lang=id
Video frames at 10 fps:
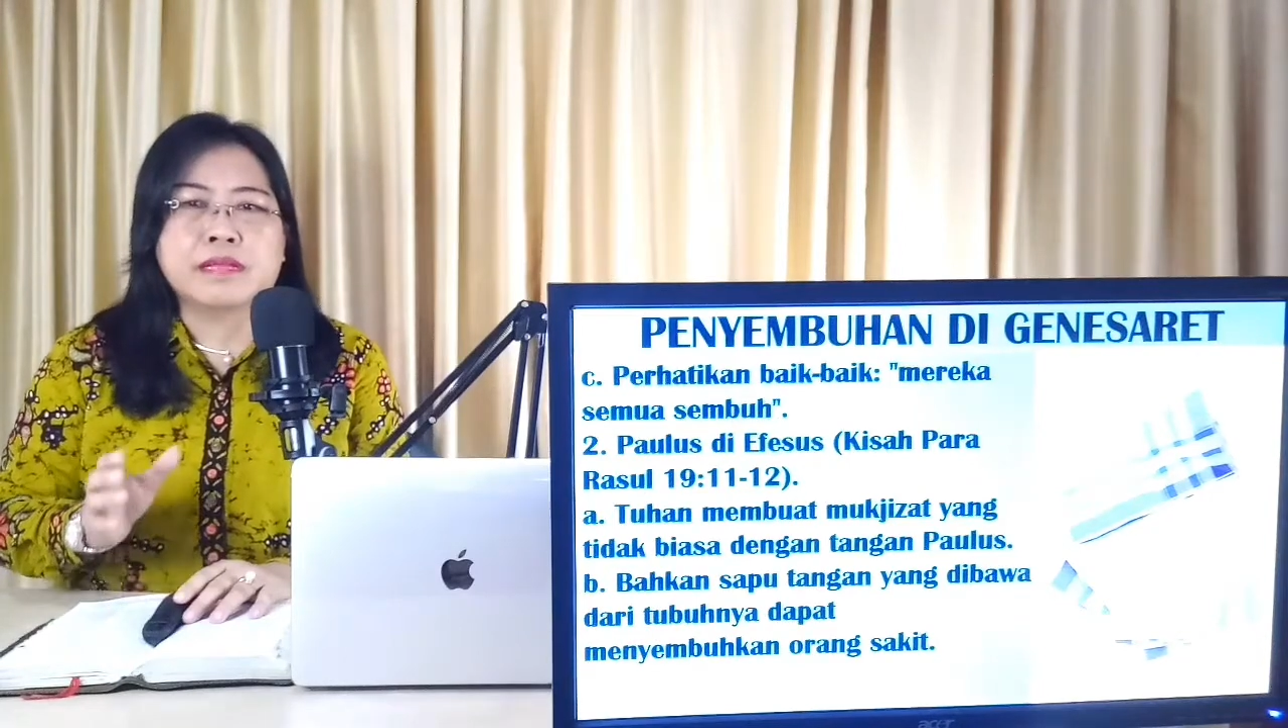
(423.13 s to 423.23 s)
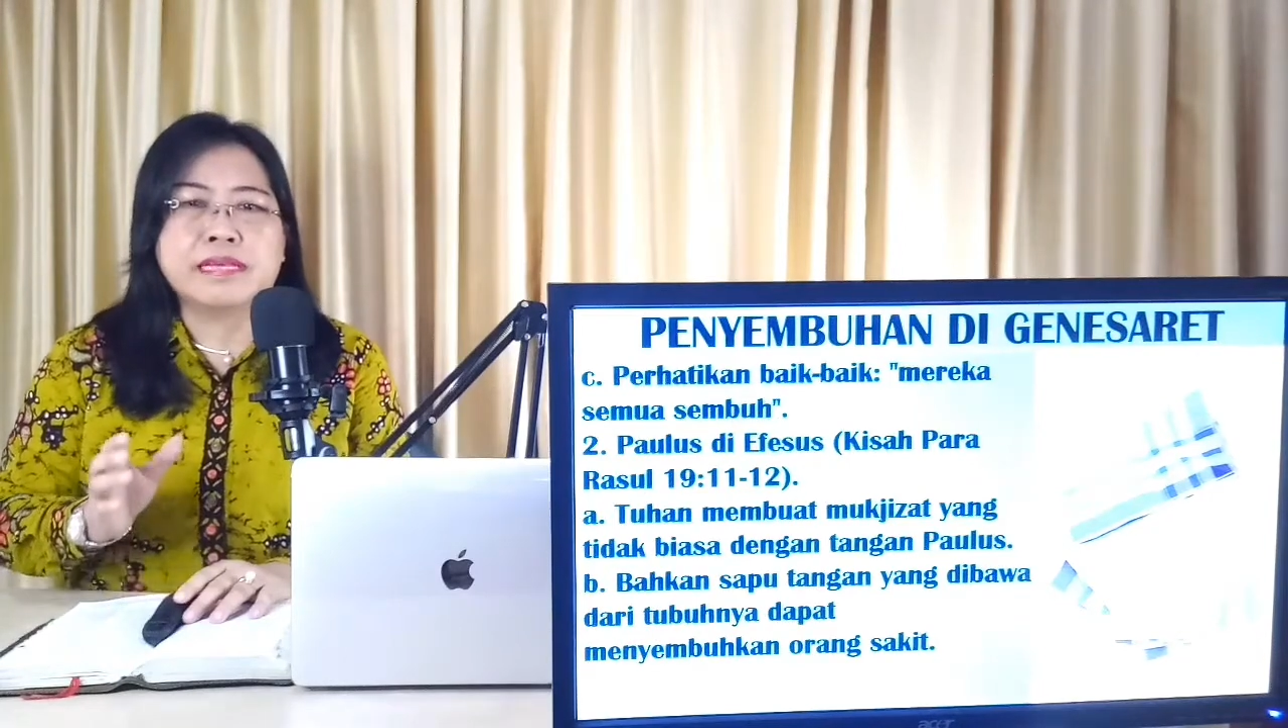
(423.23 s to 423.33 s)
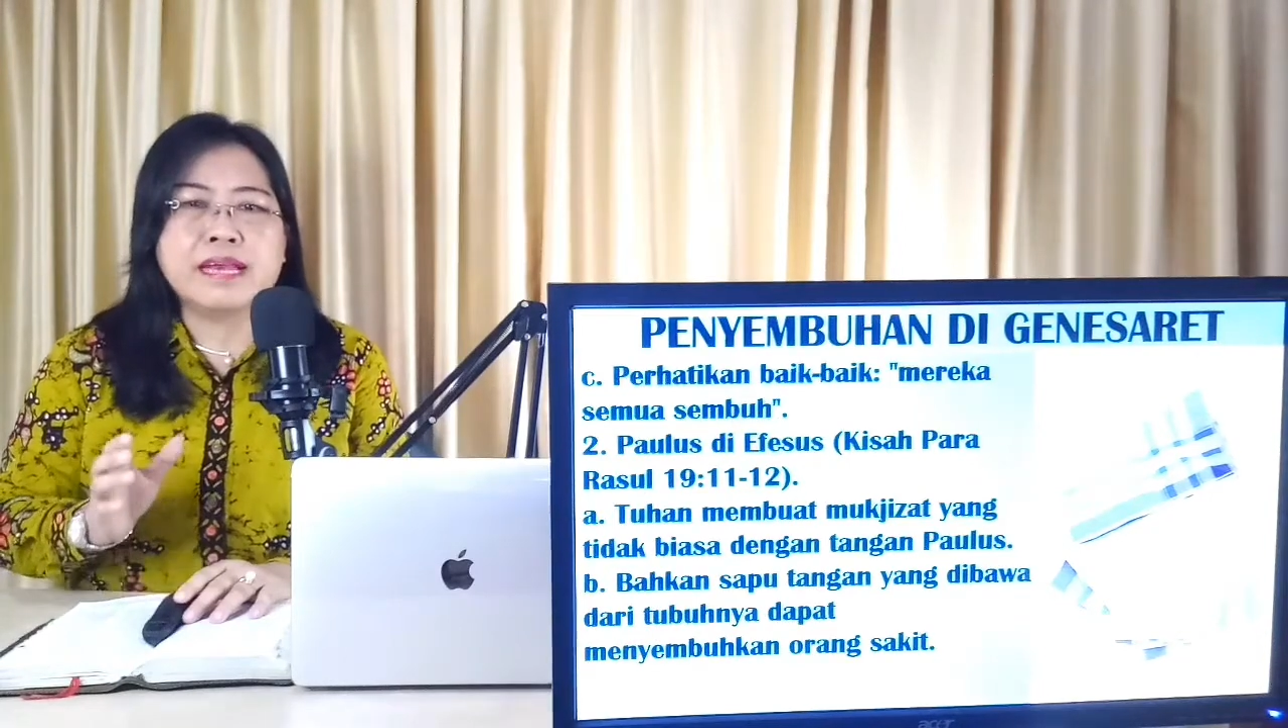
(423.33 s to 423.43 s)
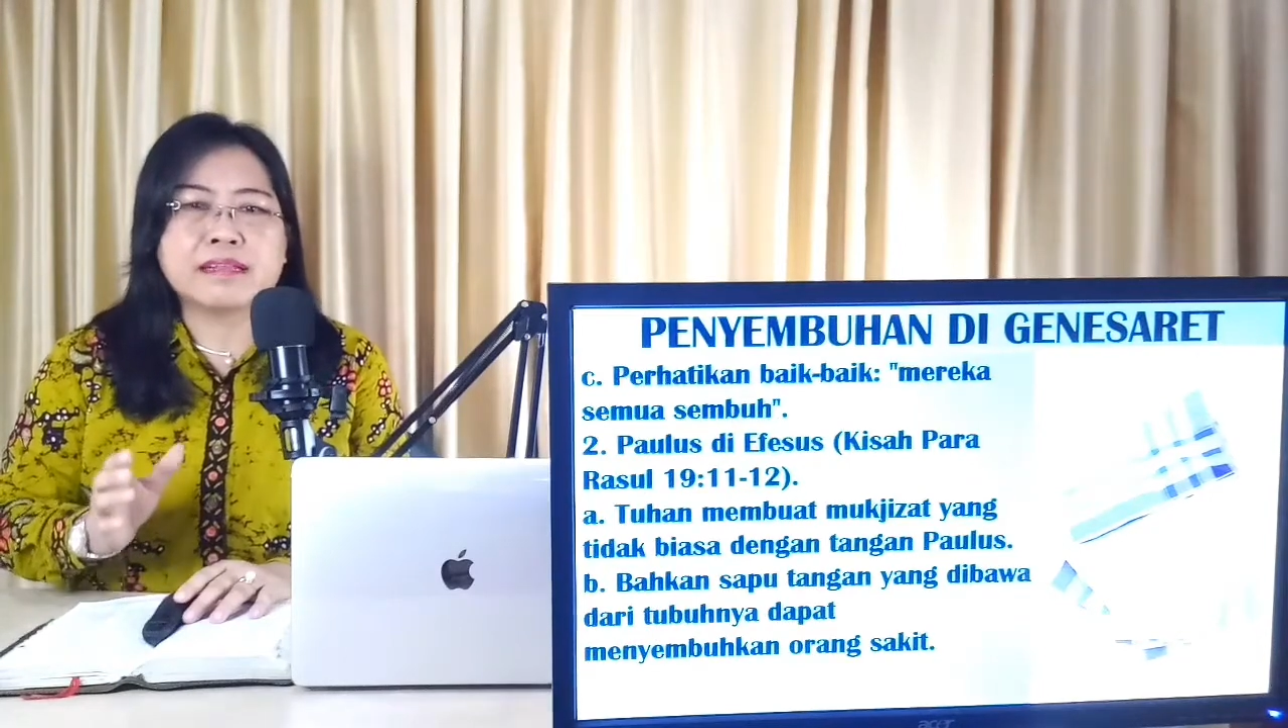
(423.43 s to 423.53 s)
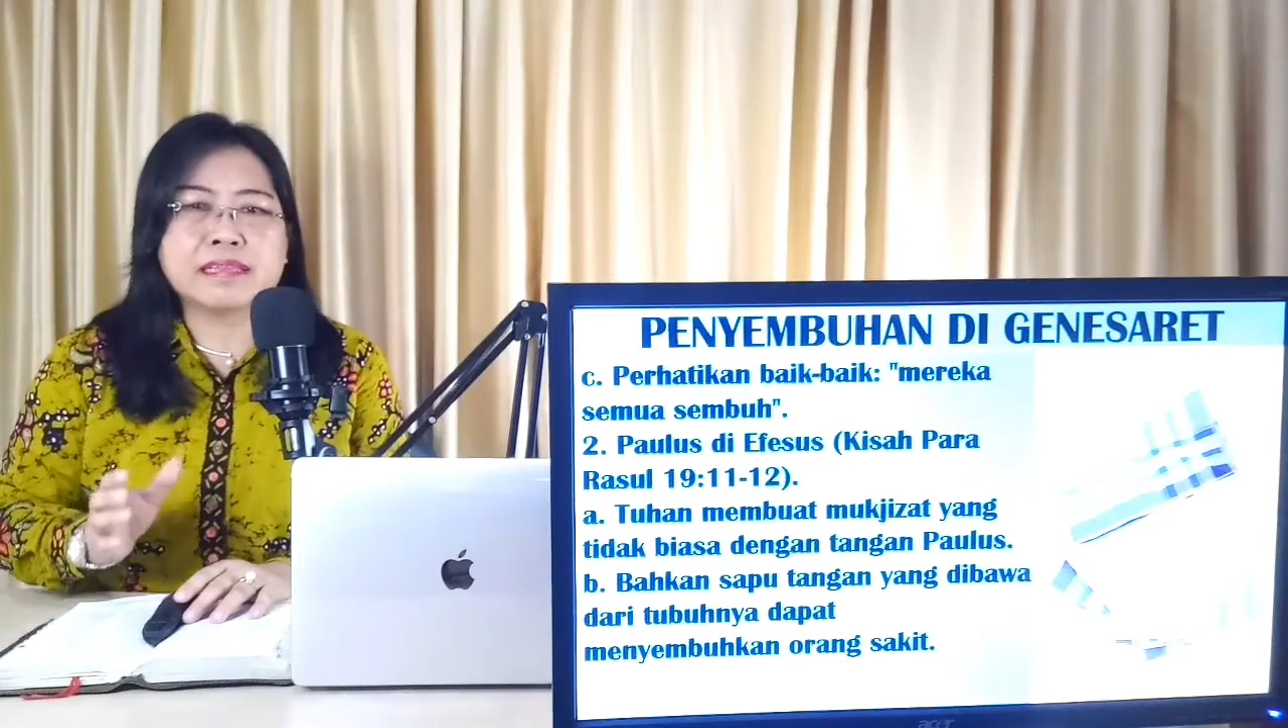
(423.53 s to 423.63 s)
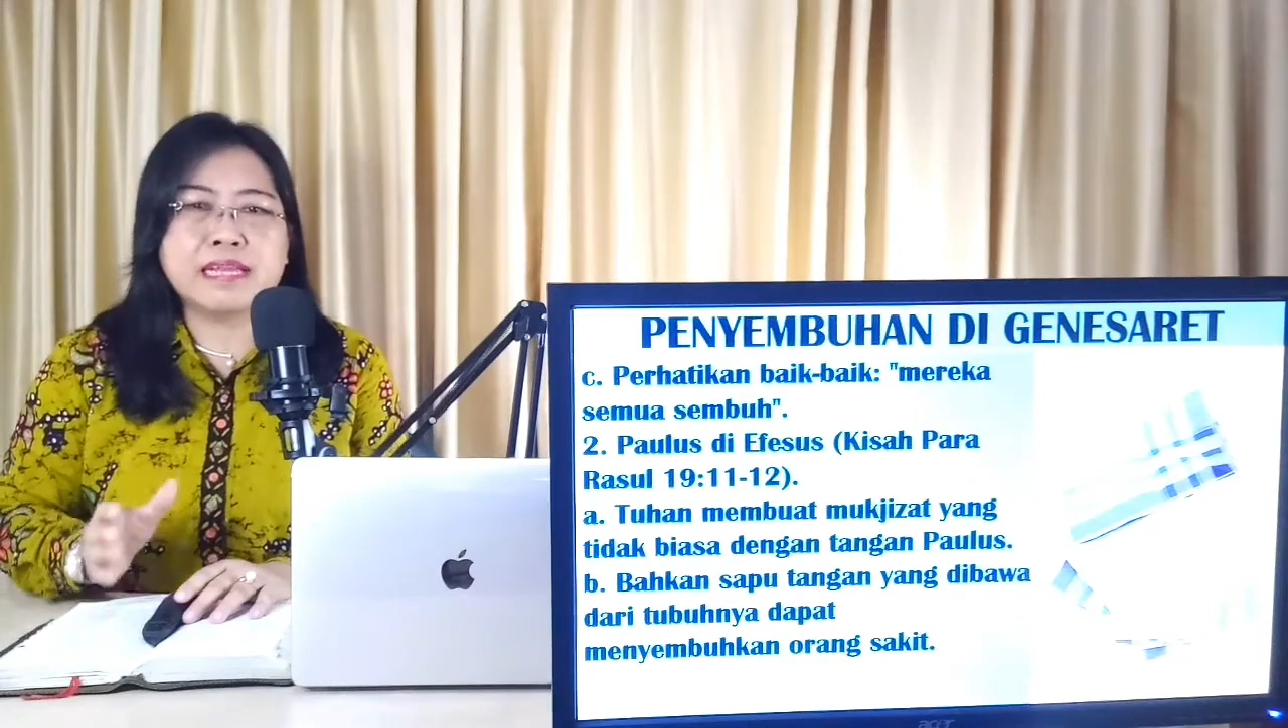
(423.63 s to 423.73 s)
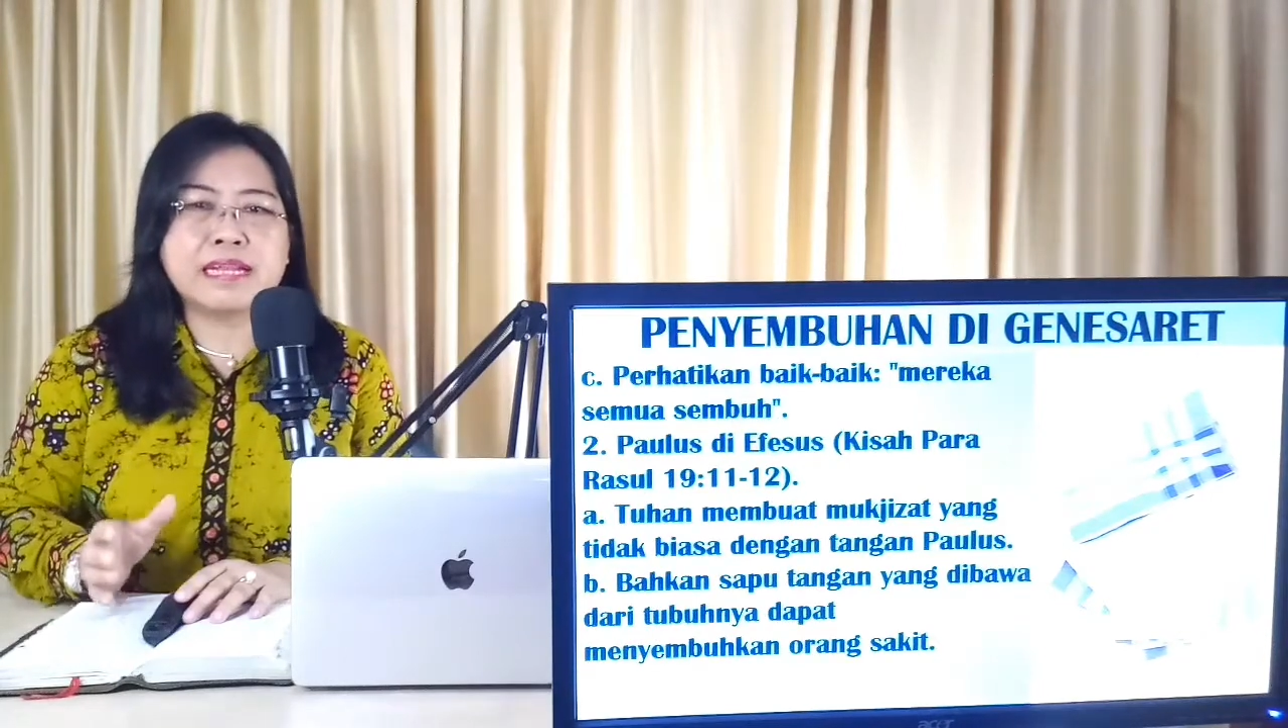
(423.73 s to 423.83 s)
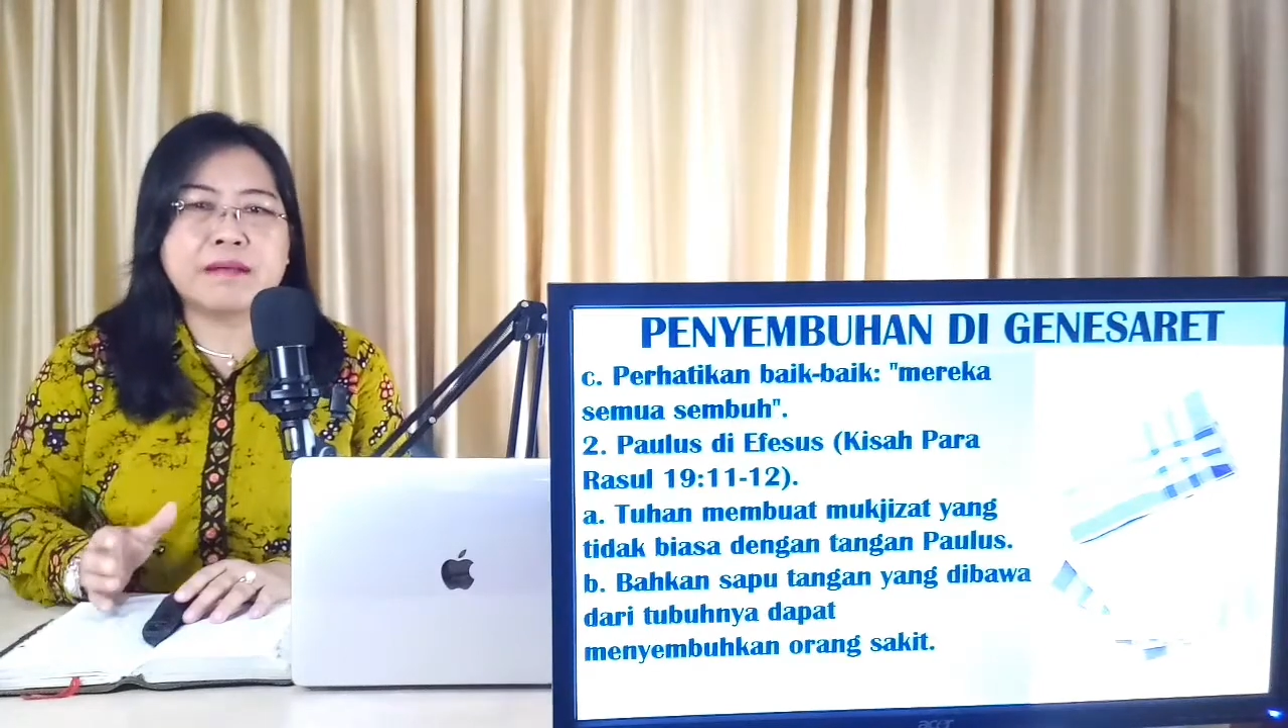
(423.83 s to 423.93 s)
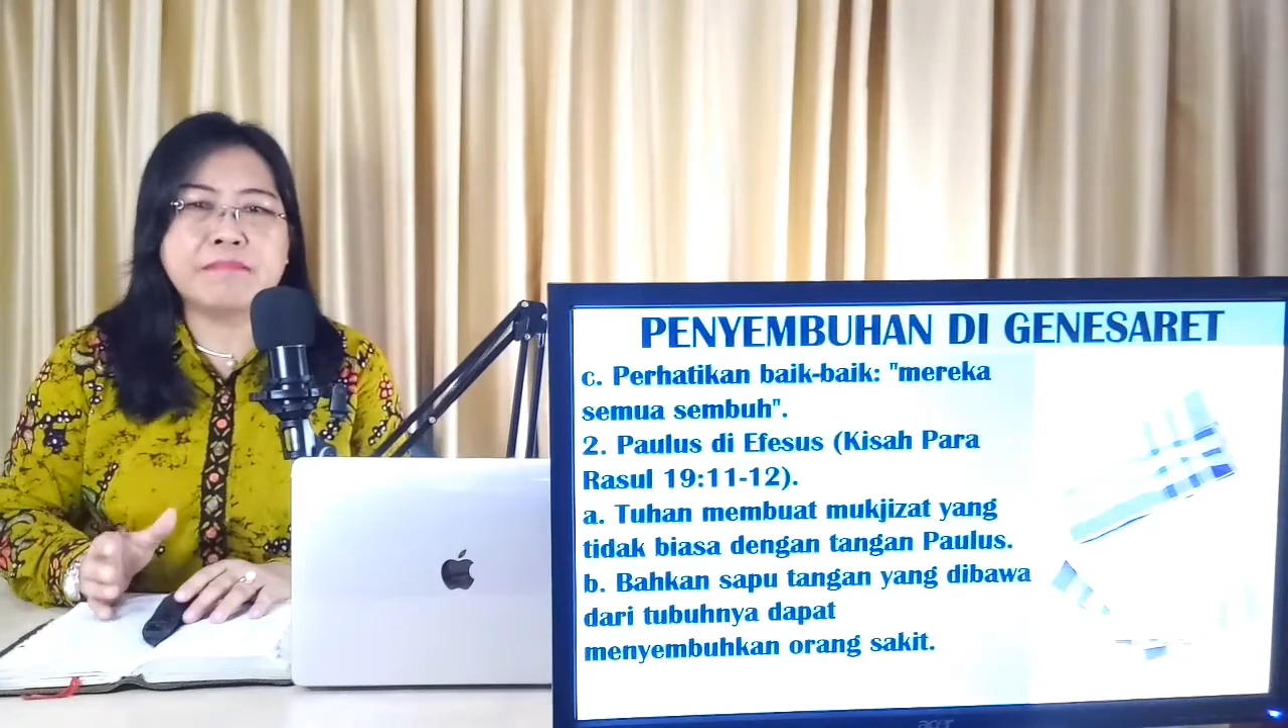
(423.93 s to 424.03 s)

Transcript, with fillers: yang tidak